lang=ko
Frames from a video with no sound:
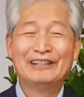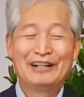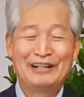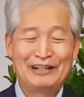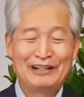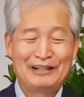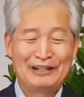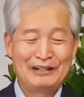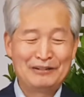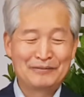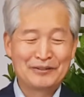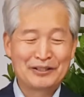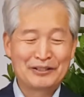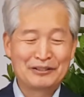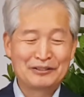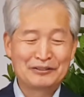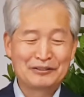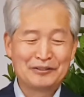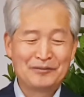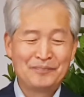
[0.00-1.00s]

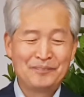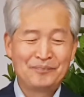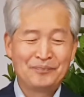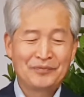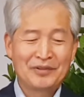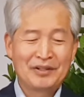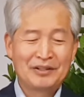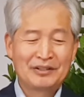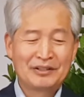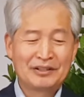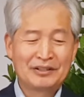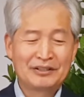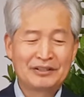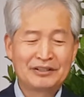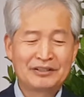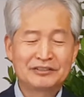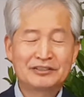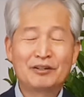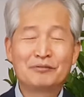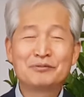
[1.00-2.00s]
아멘이죠.
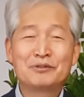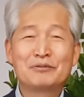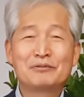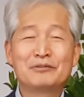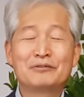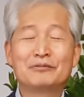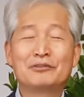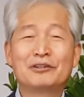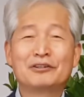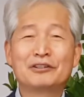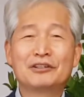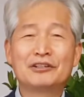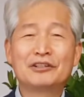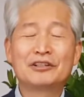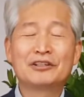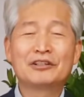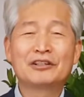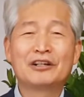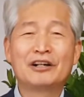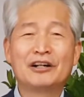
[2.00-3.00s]
31절
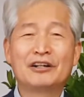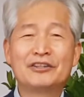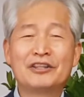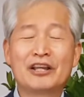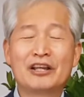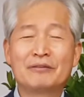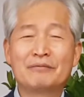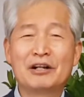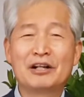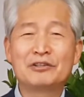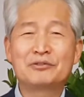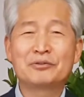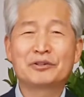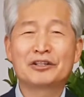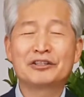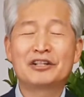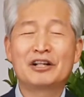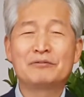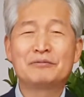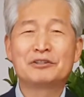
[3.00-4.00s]
너희가 내 말
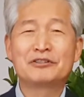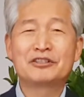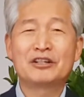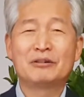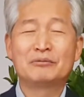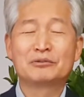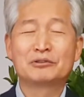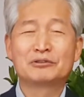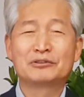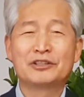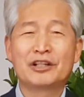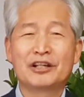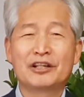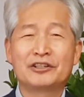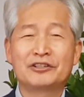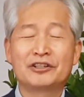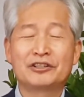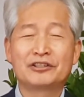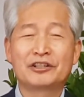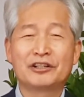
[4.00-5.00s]
속에 살면 참으로
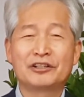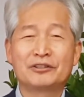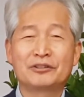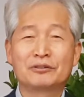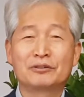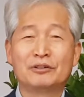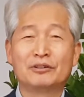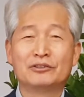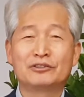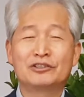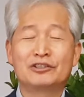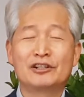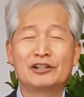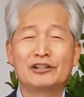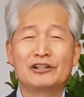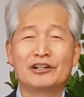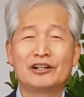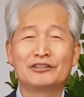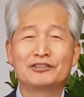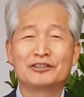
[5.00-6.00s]
내 제자가 되고
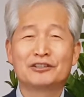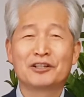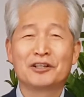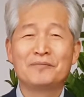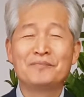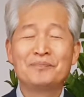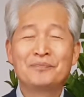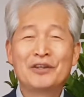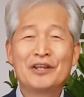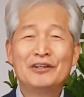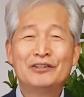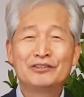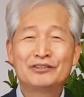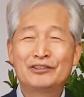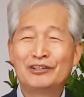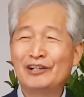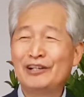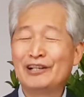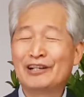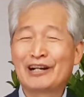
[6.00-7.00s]
진리를 알지니
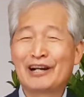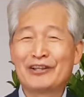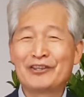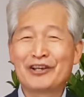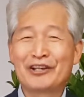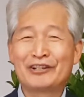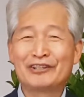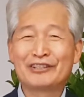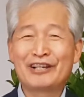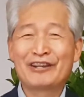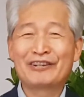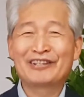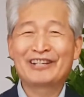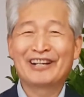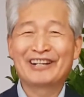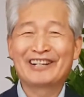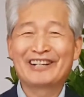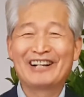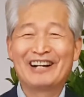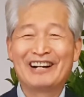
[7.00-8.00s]
진리가 너희를 알게
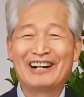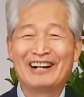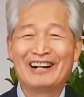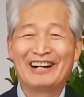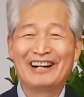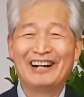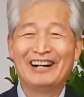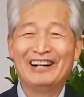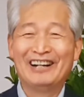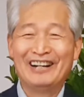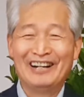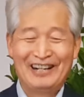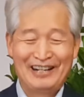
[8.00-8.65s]
하리라.